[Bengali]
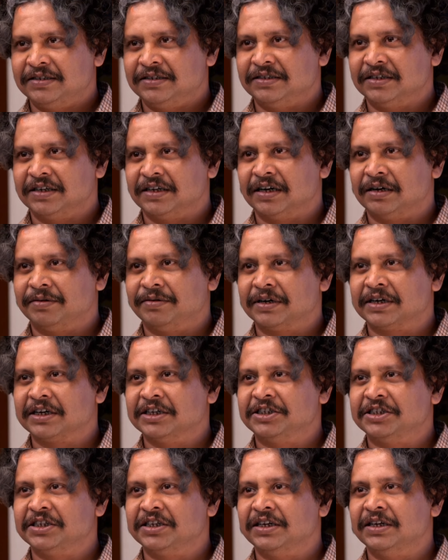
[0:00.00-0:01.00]
যারা আমাকে
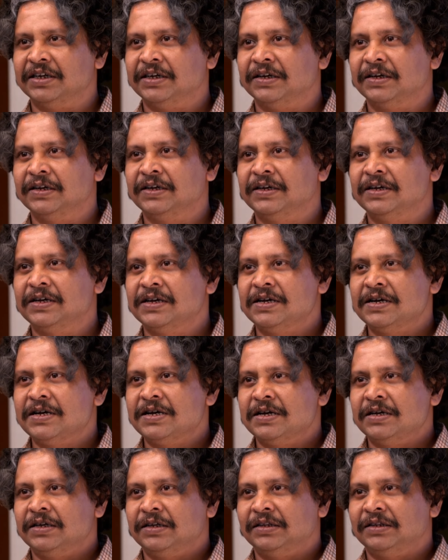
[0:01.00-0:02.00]
চেনে
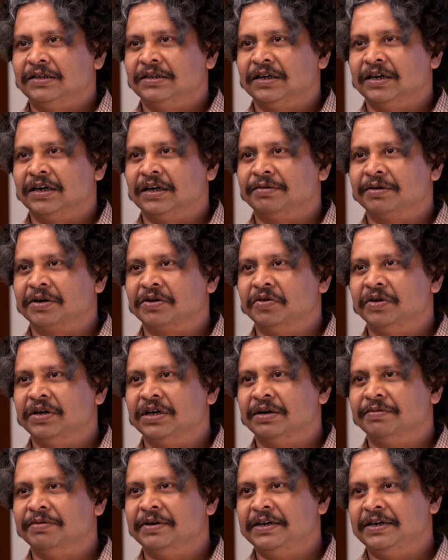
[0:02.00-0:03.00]
তারা আমাকে ওই
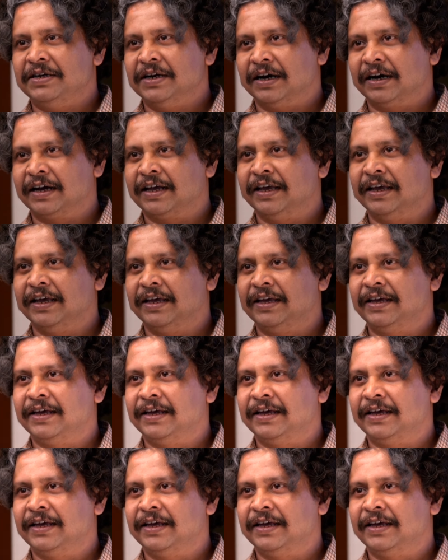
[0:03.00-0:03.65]
নামেই ডাকে